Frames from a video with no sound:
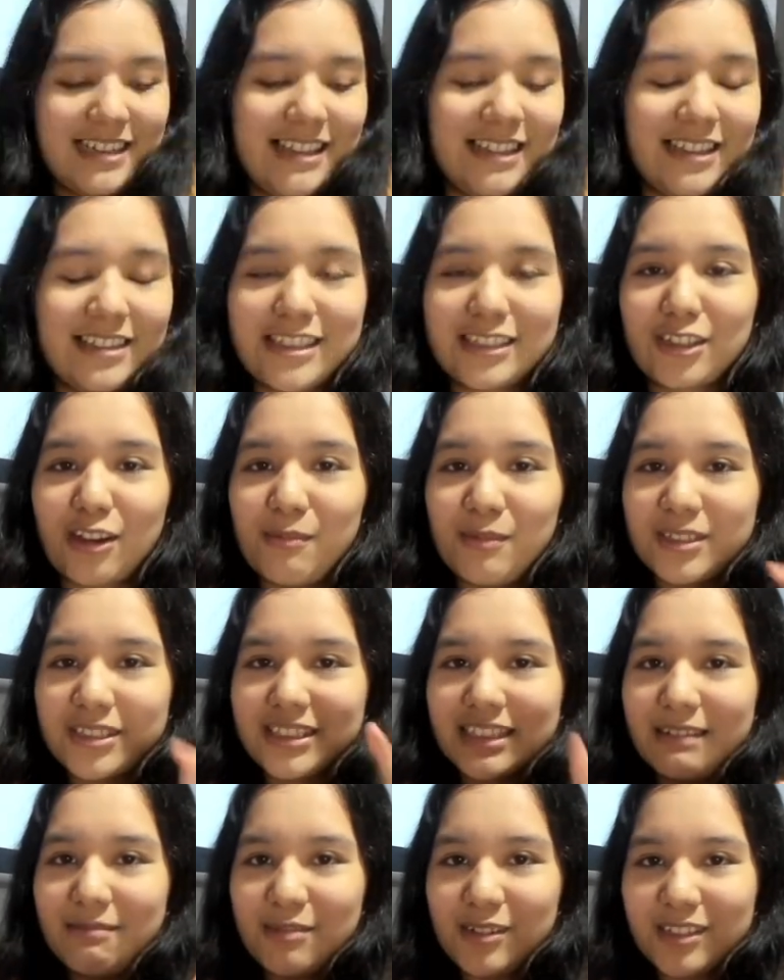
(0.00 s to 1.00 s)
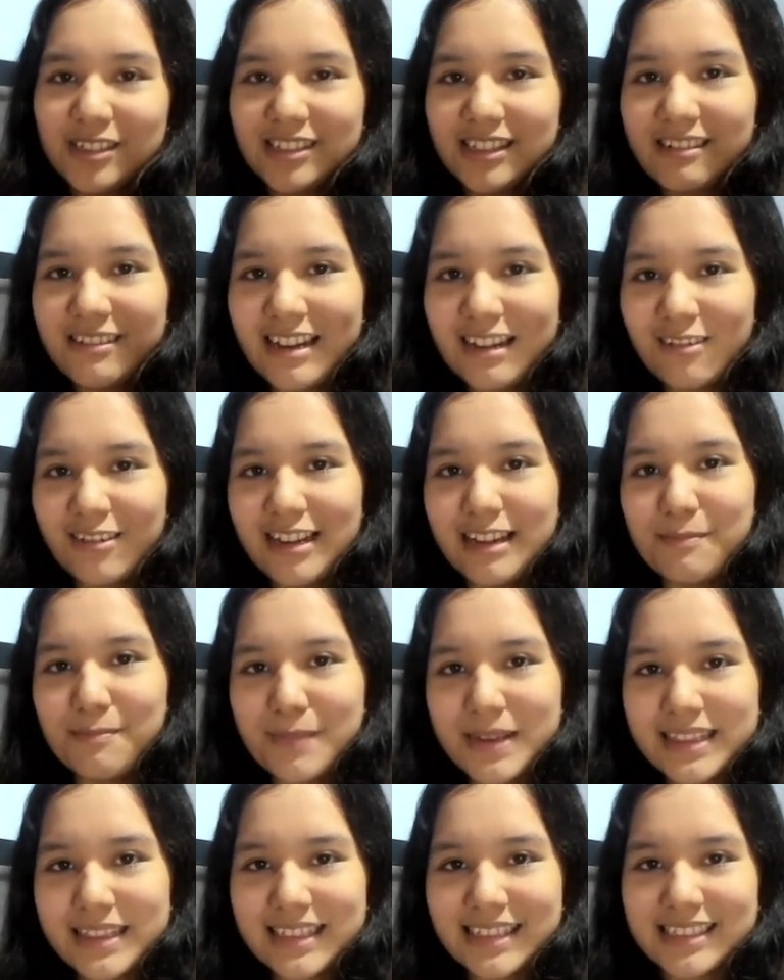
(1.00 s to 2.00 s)
Entonces, como estamos ahora con las
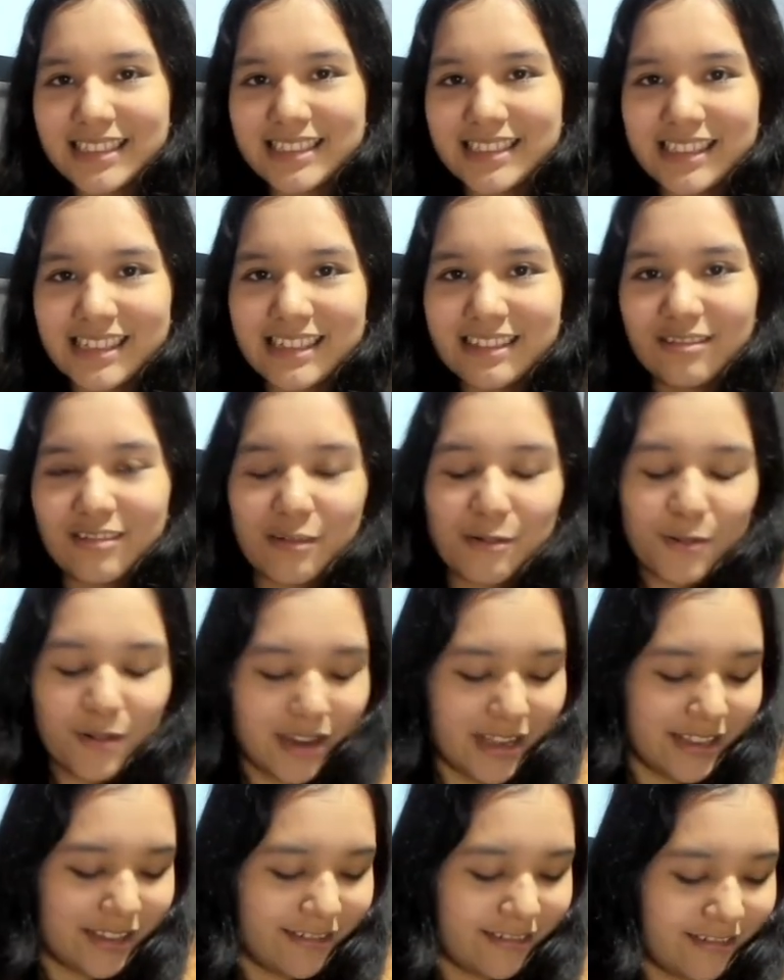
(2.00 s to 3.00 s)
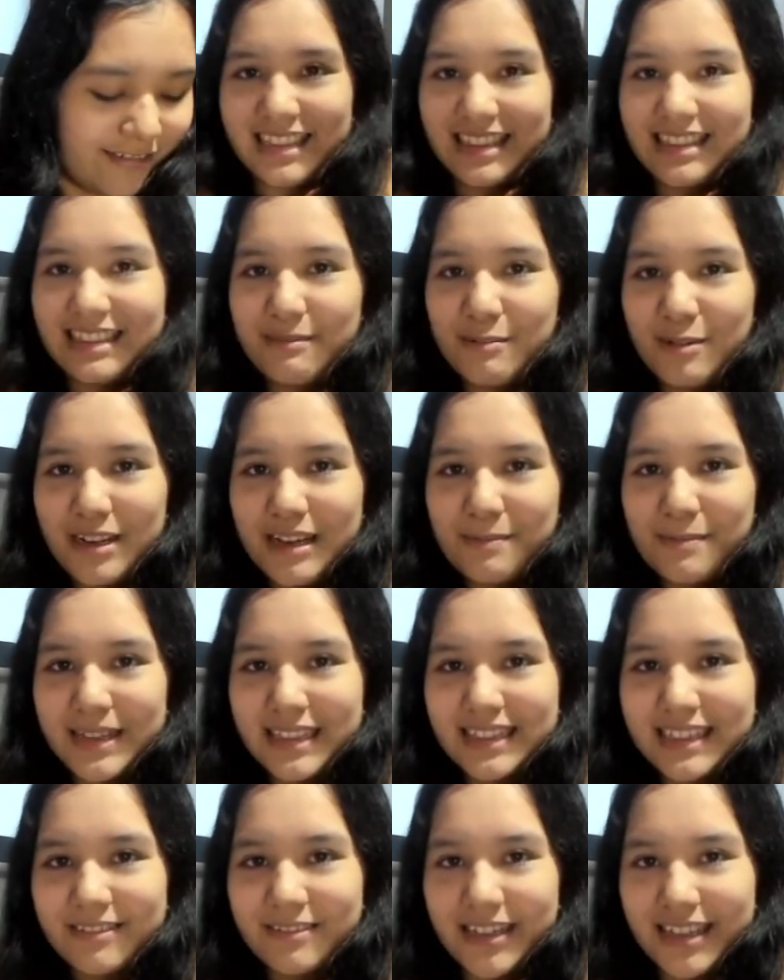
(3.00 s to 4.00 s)
metas así de nuevo año, tenemos la
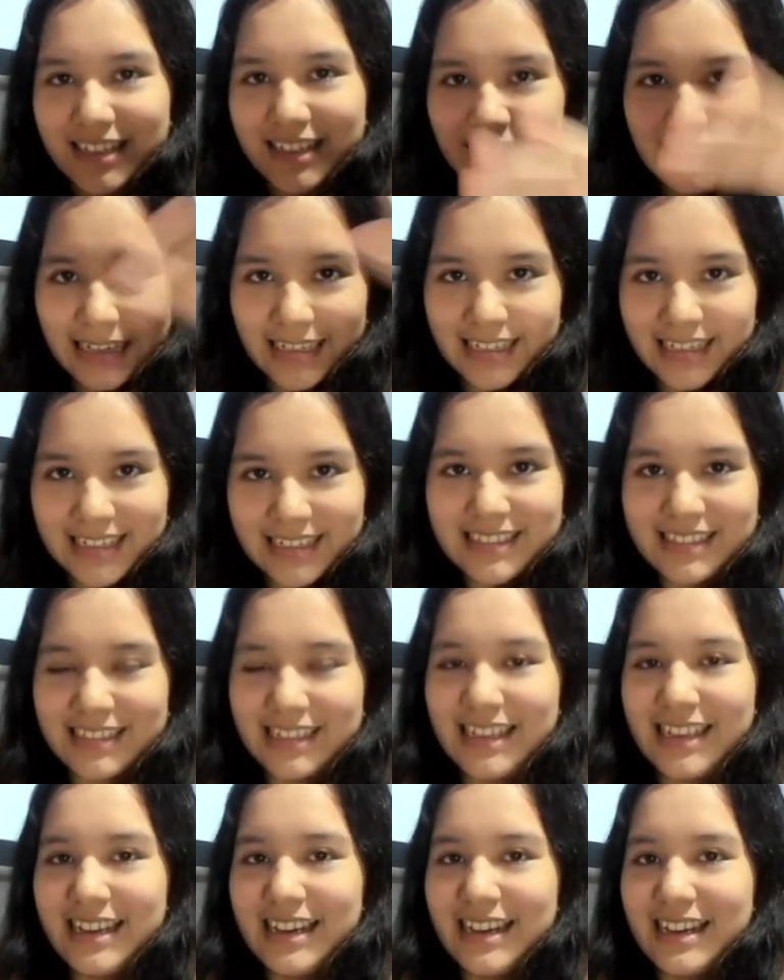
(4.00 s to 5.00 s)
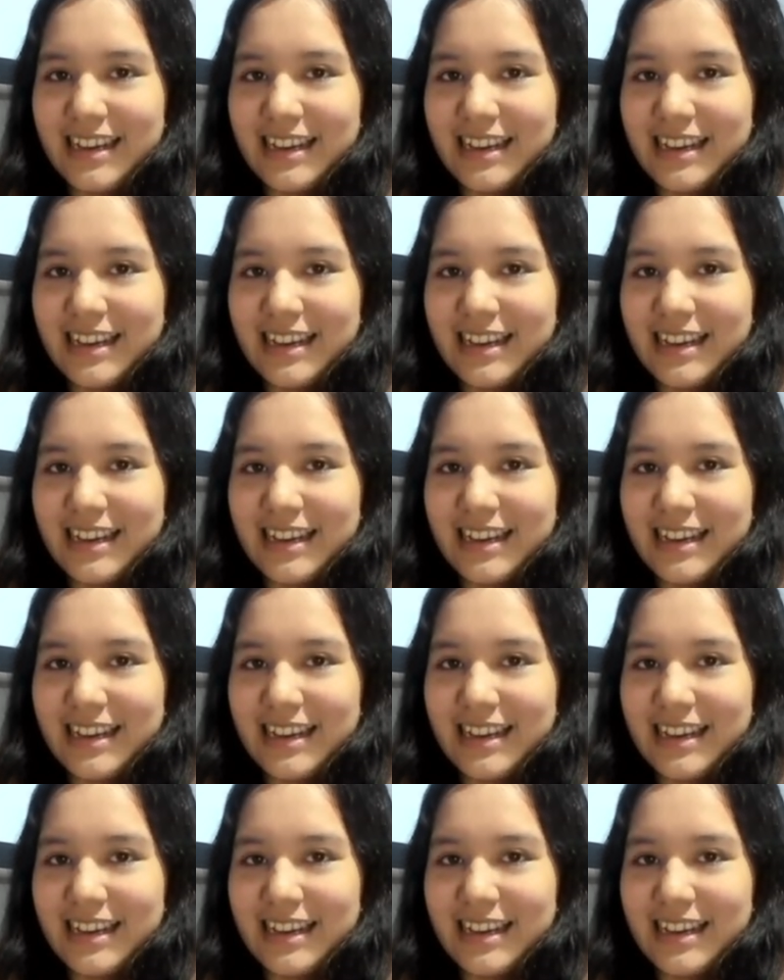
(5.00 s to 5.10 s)
meta abierta ahí de llegar